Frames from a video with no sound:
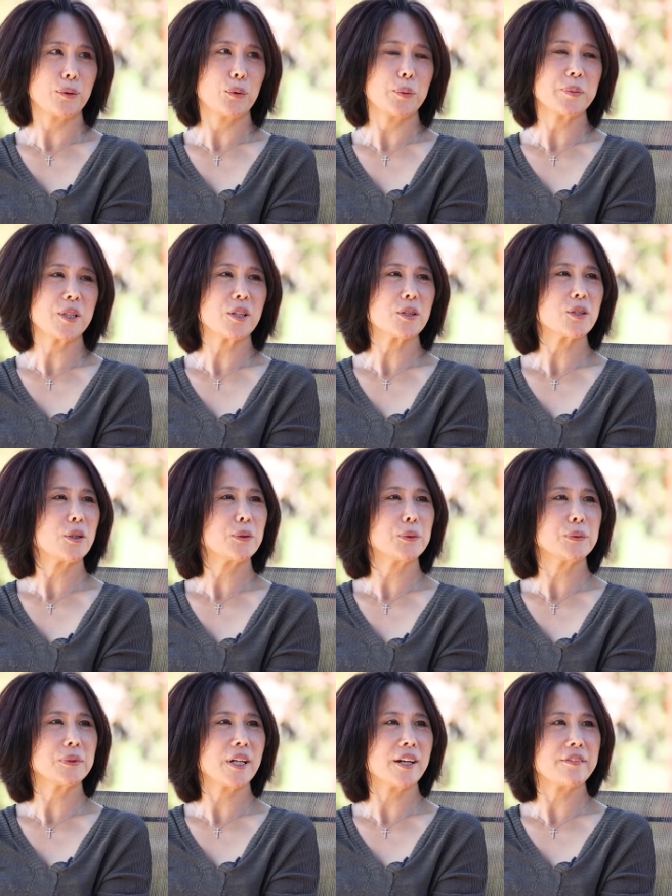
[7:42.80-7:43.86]
我们这儿交
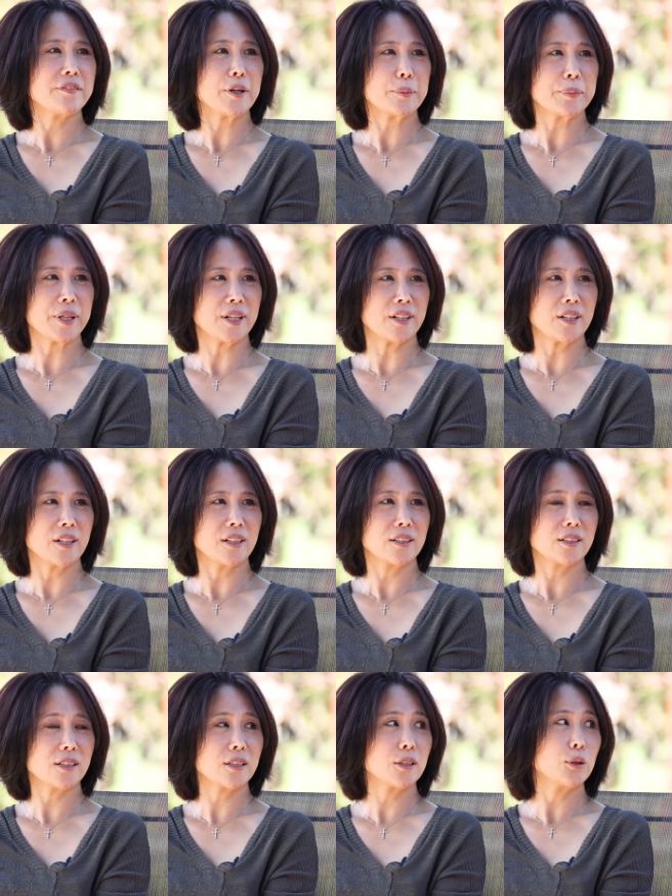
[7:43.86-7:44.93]
通太方便了，
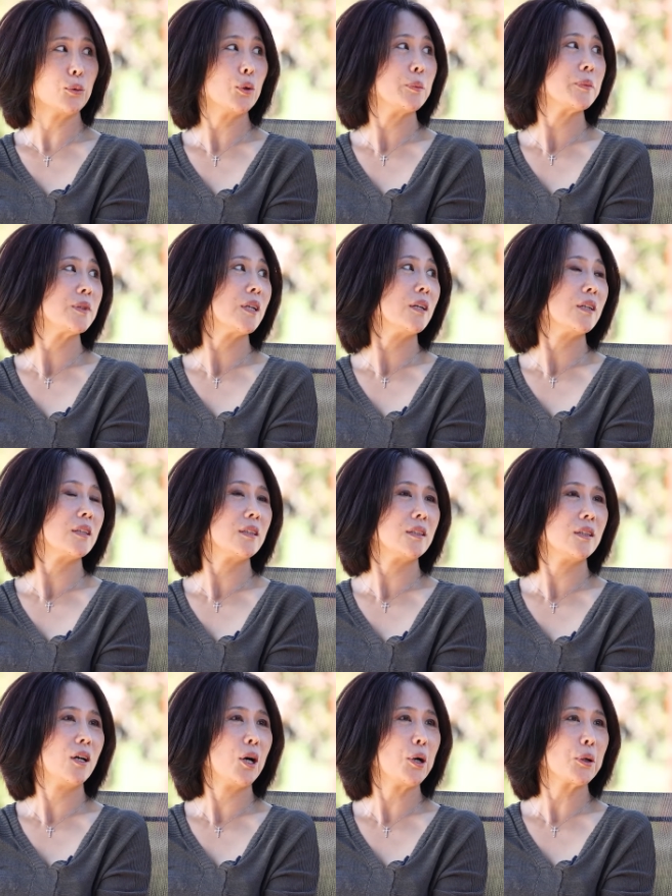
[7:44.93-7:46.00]
这个我们这儿离
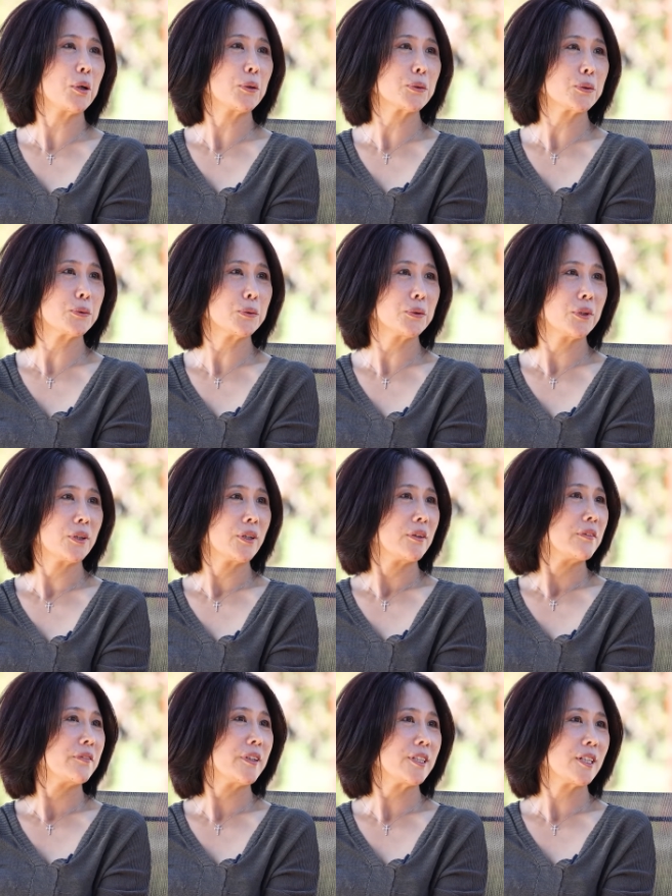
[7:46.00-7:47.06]
一号高速
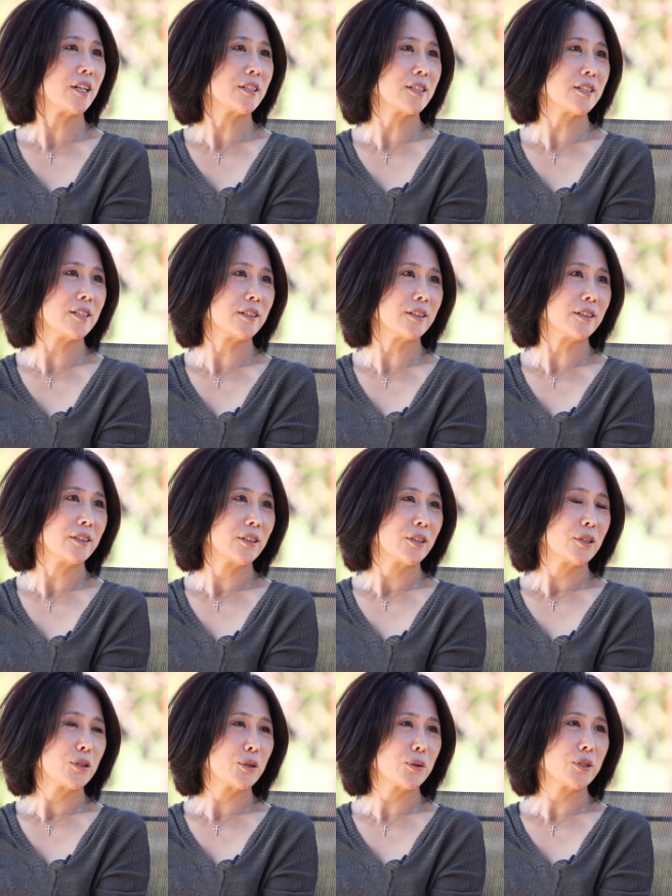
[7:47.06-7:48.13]
非常近，
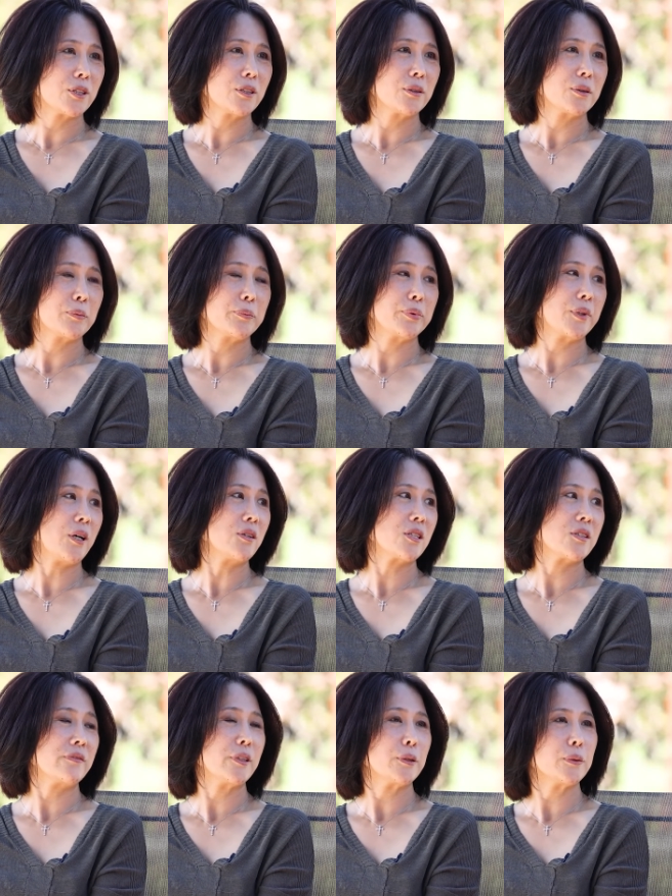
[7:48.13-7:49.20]
嗯，就是不到
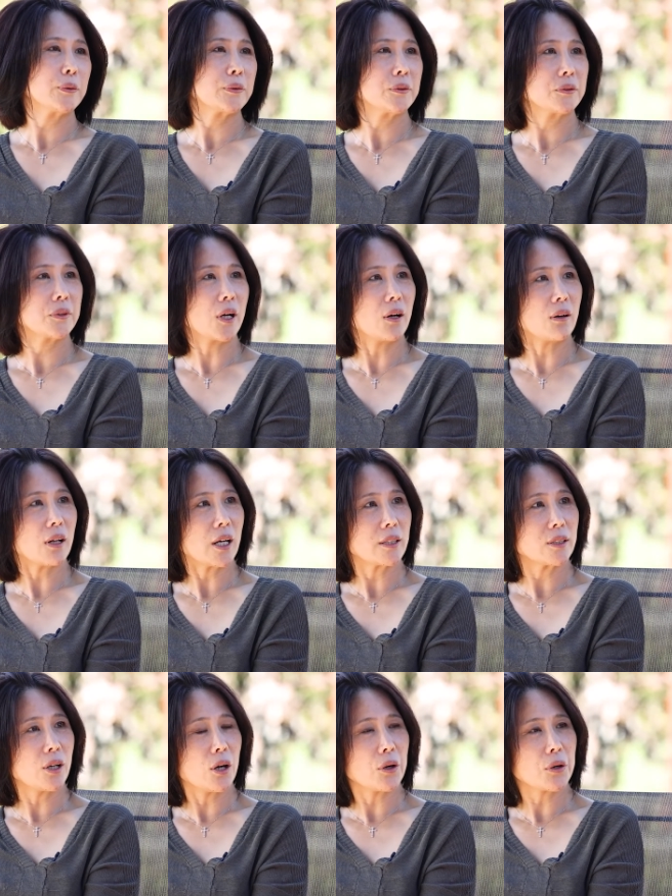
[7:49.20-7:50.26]
十分钟就到了，
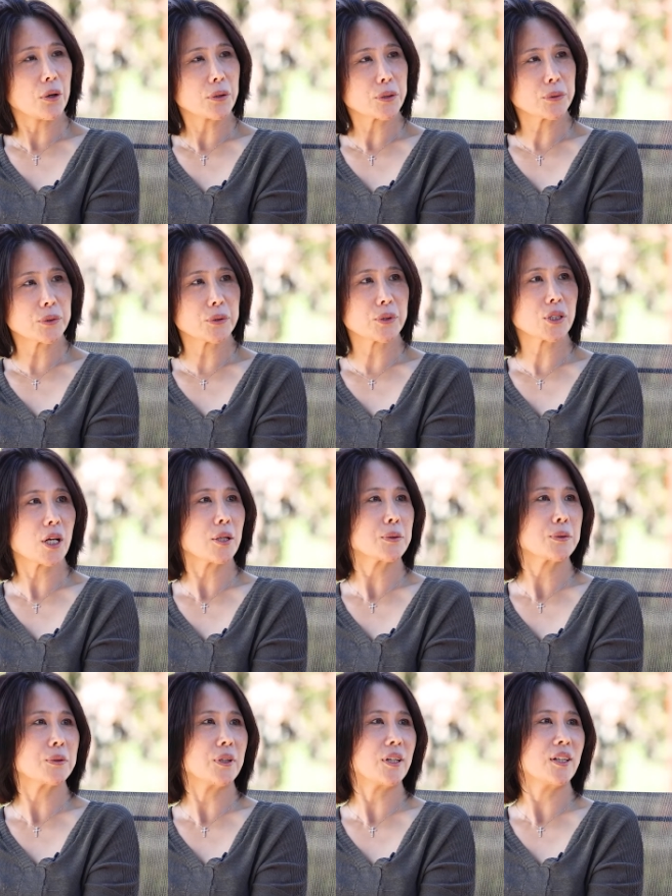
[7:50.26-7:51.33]
一号高速就上
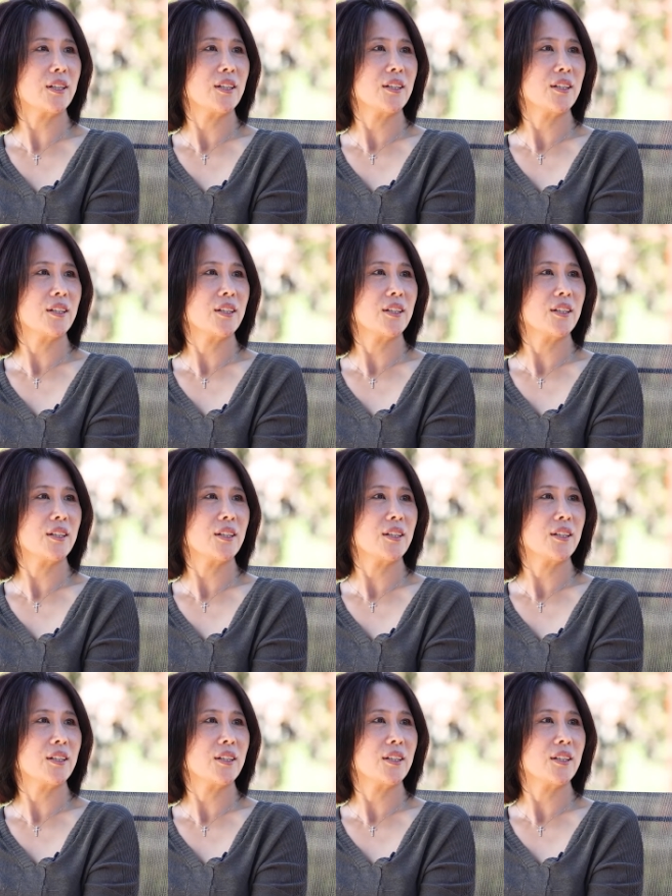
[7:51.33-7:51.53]
去了，